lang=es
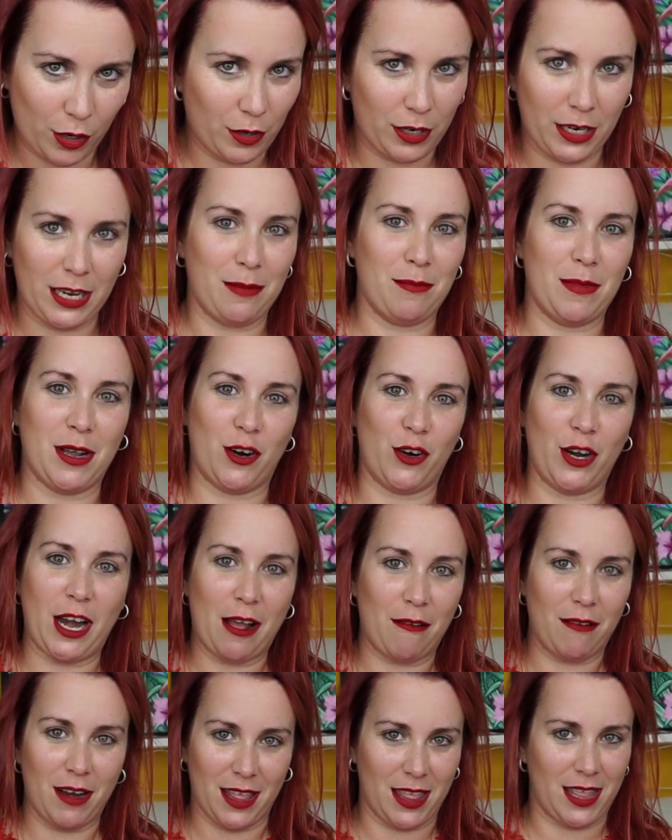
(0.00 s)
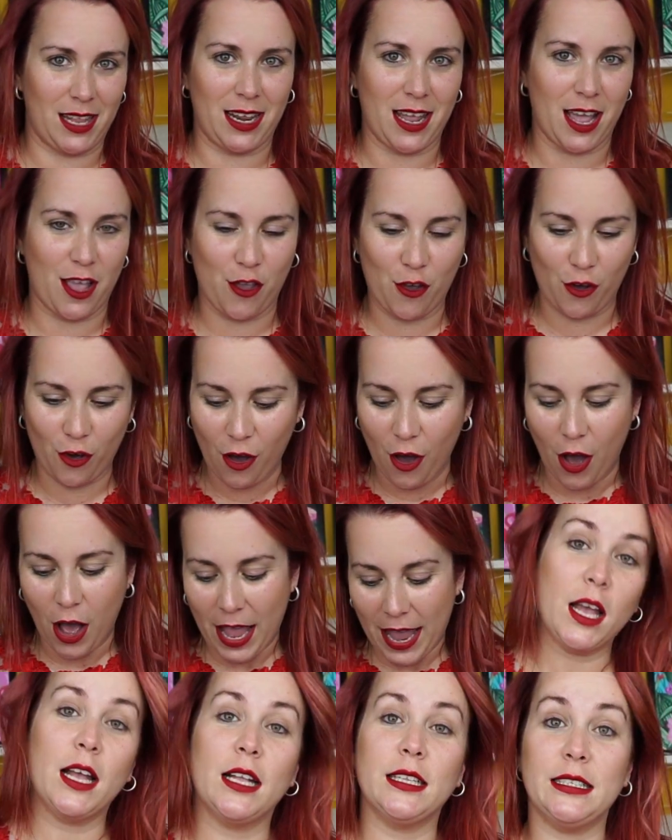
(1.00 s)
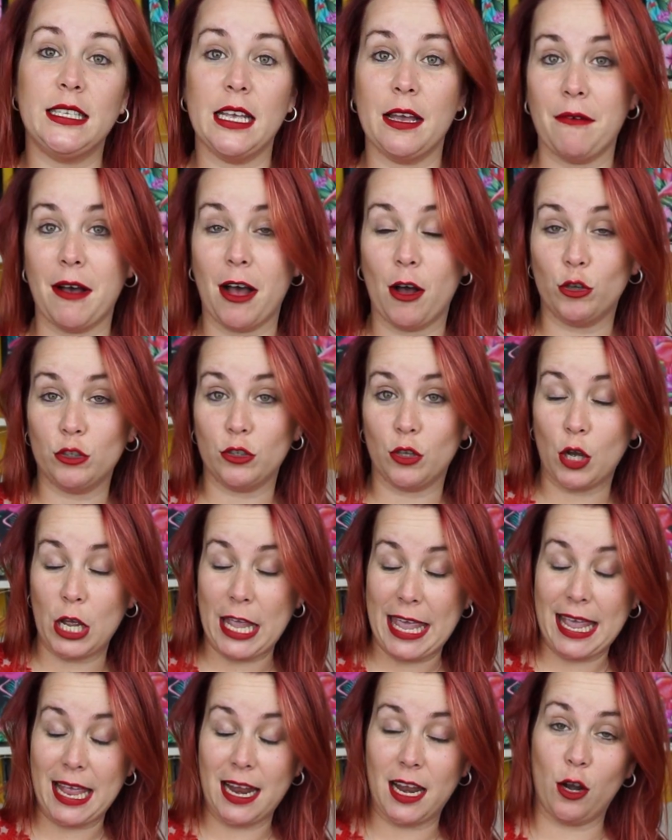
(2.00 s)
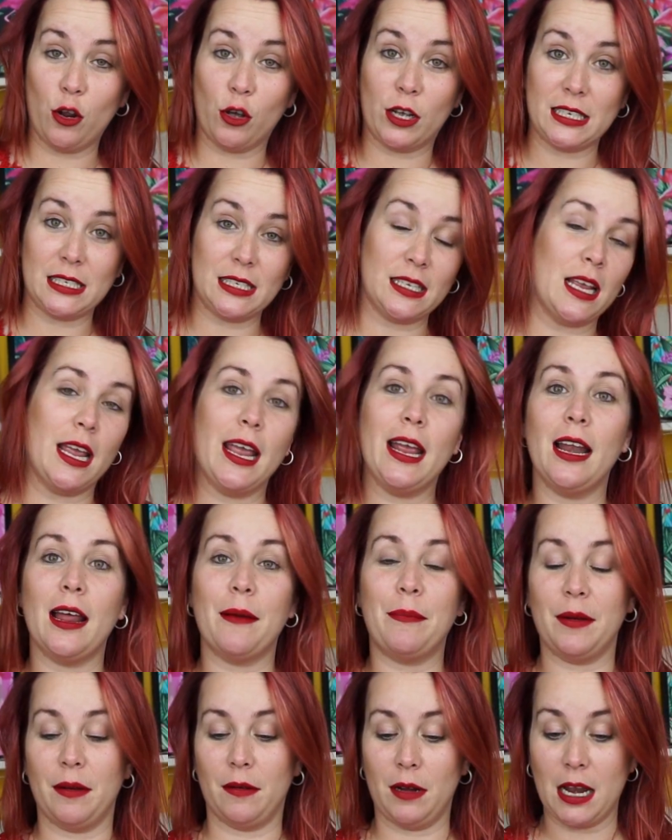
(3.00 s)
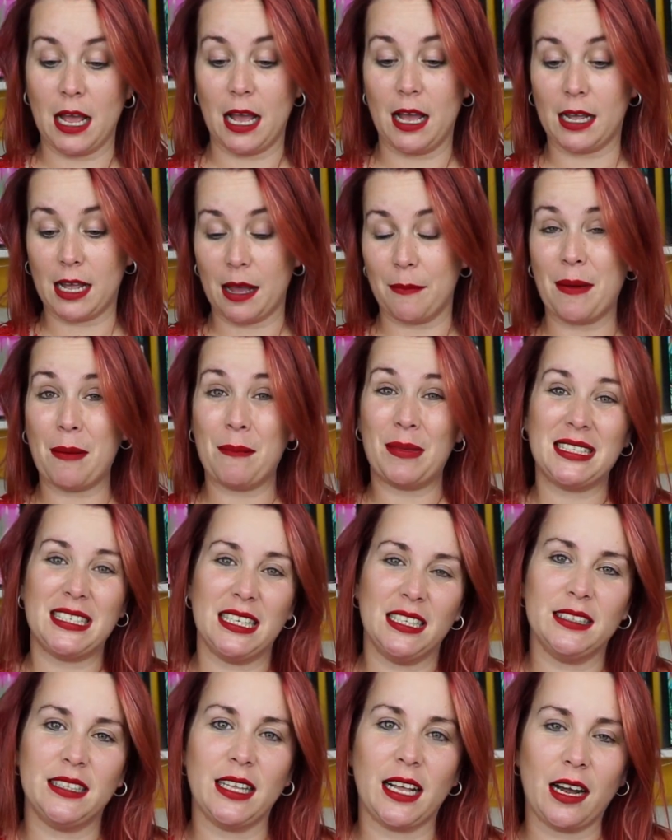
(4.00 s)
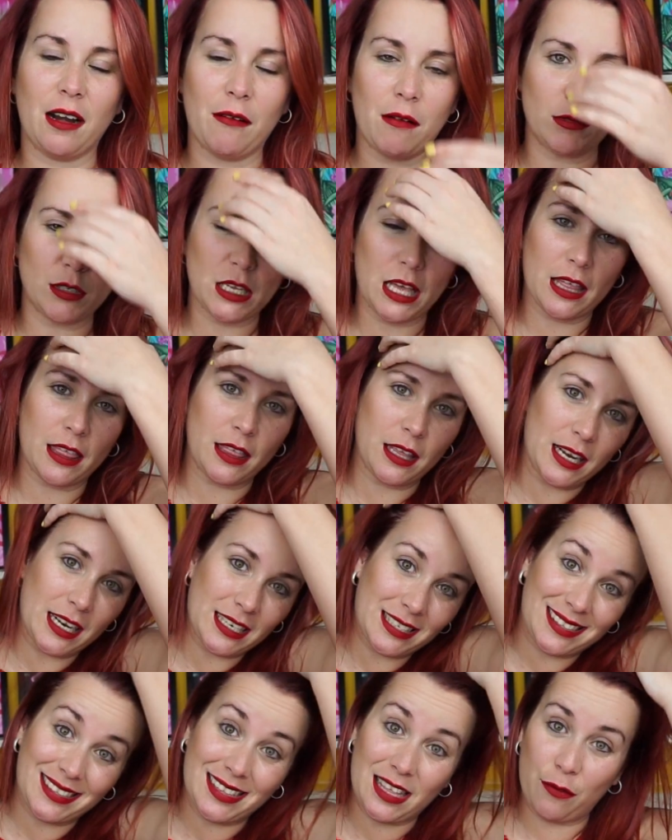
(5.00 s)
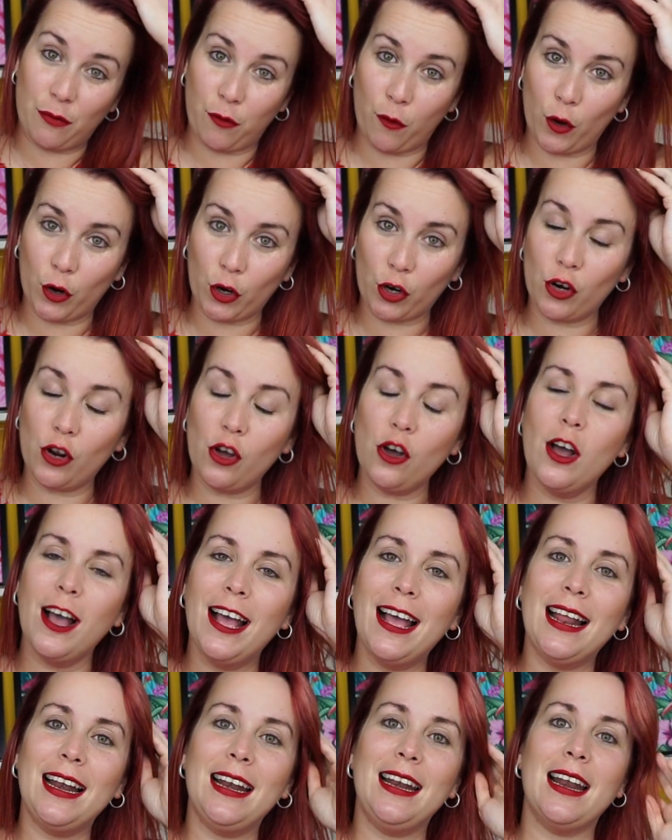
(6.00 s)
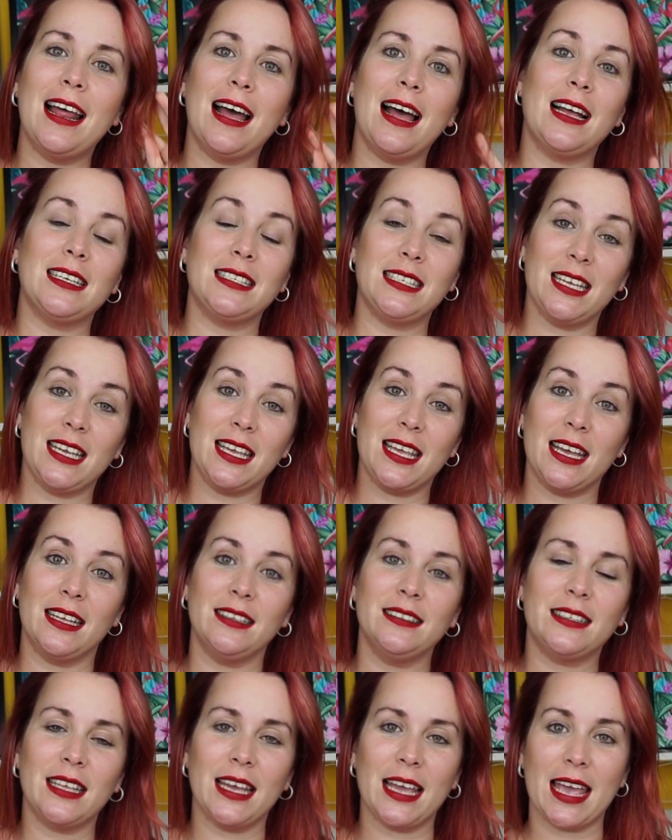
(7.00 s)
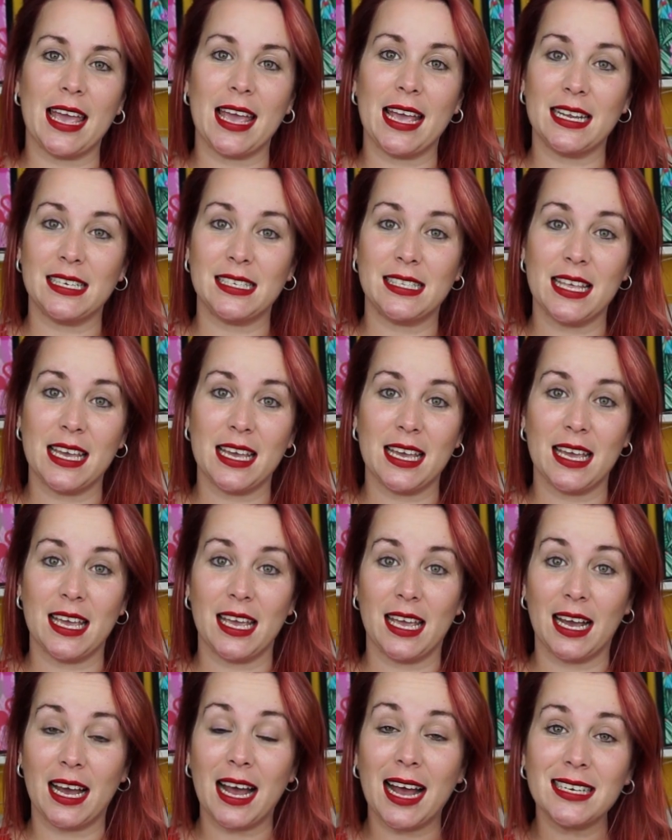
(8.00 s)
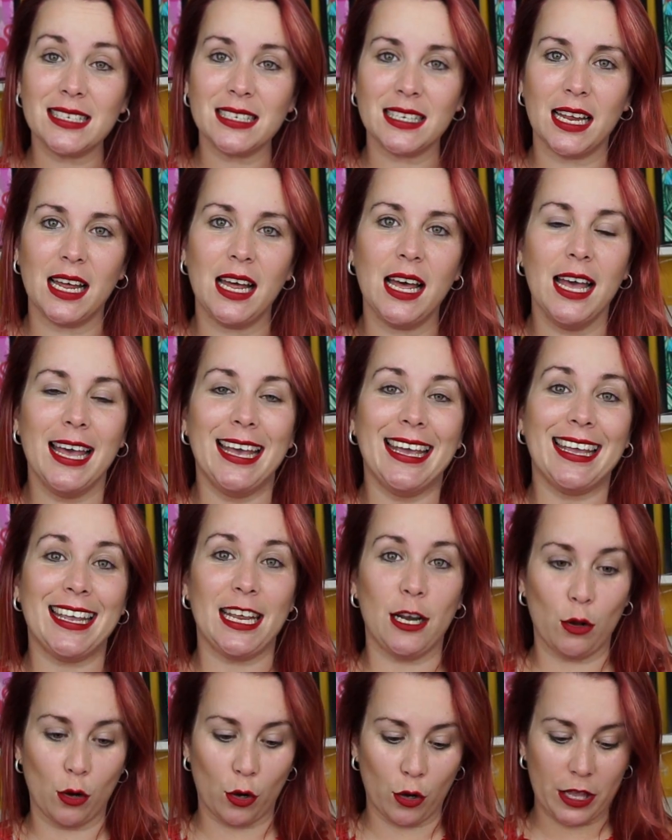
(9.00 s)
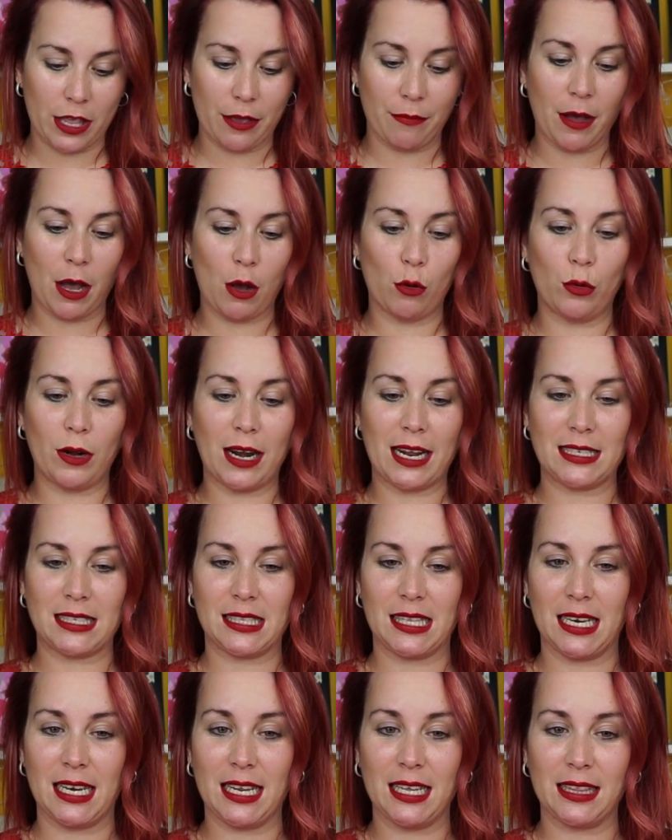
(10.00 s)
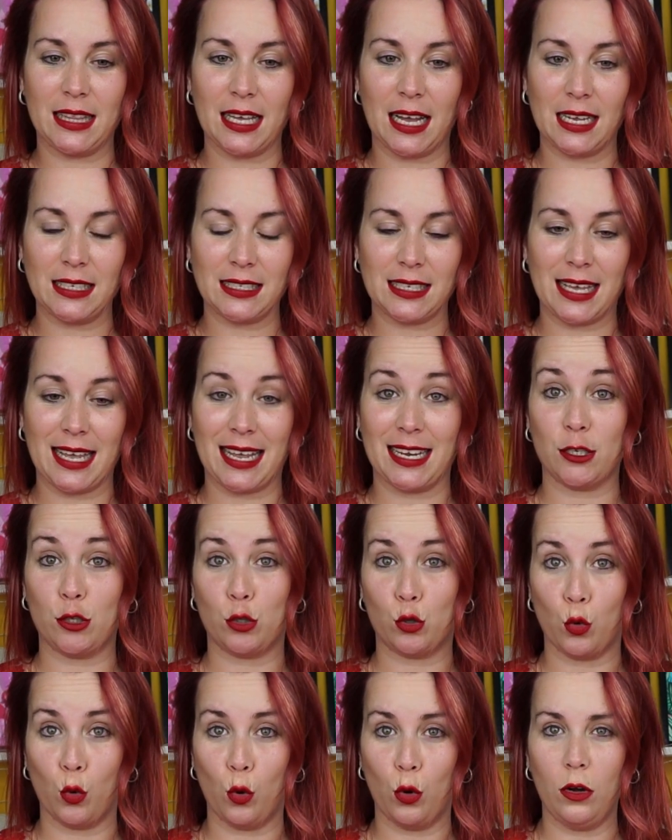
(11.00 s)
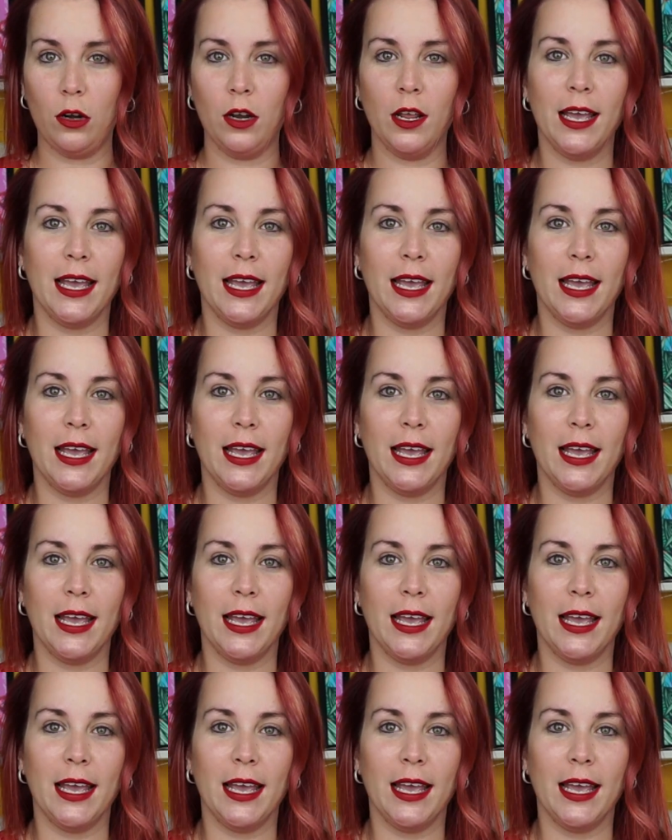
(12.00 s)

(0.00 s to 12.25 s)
inmejorable diría yo. Lleva eh, lo que es eh, la, capa más interna, vamos a decir, es de forro, la siguiente es de gasa y luego lleva unas tiritas que es tul.